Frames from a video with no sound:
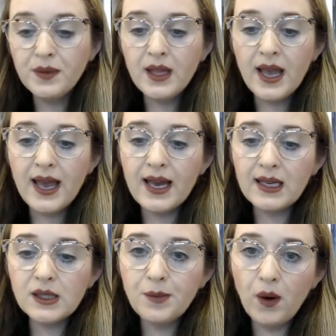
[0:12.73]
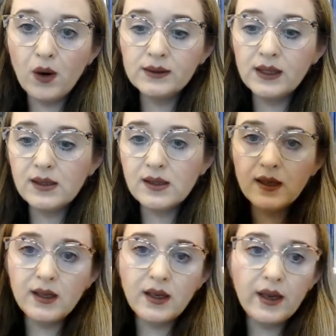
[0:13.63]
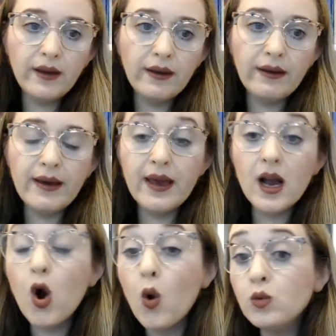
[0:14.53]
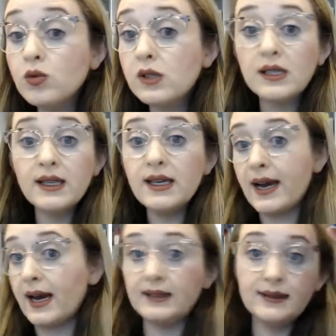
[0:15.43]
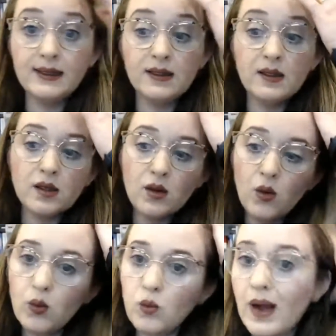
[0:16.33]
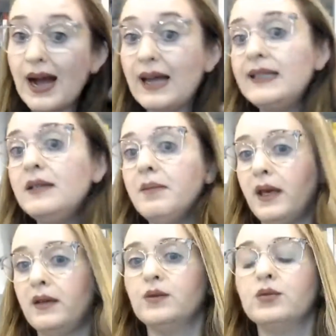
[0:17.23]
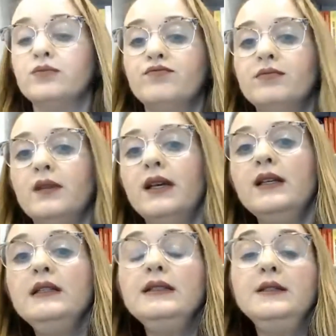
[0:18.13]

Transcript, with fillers: elas podem ser é, consideradas um alimento, né?